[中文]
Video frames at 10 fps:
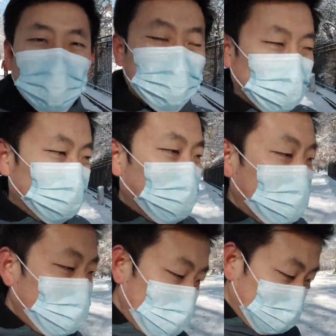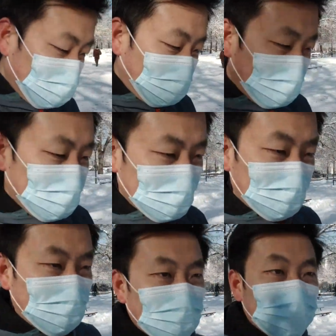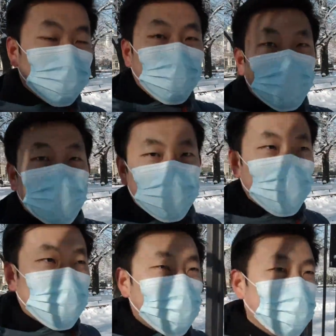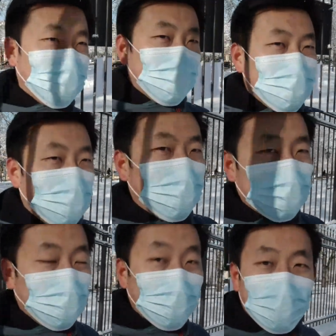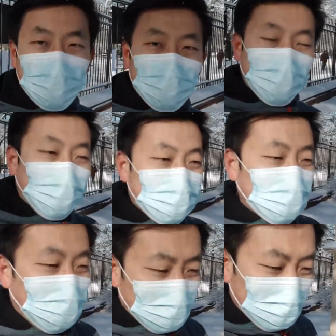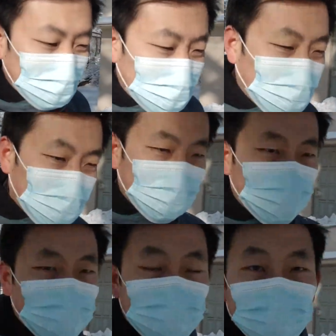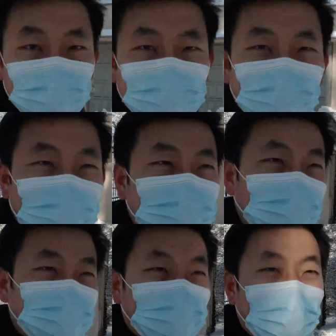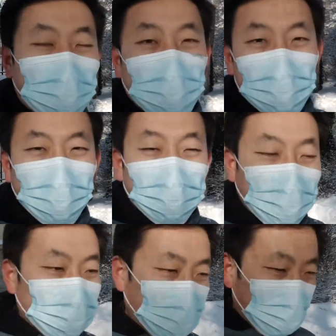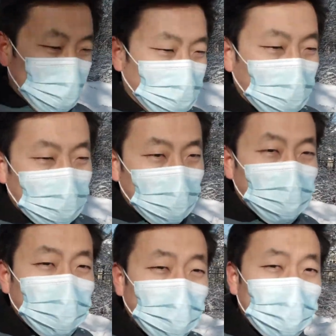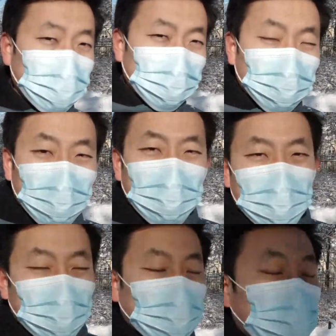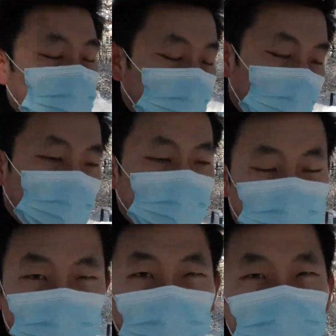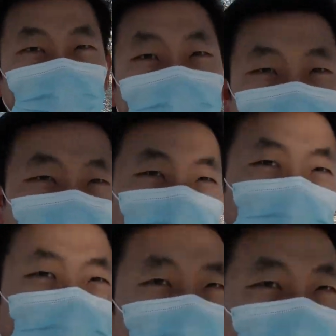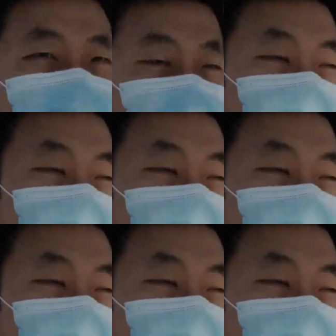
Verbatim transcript: 部分片段的视频放到这一个视频里来，大家可以看一下。但是我那个朋友看完之后，他觉得那个房子还不错，大概率会买，所以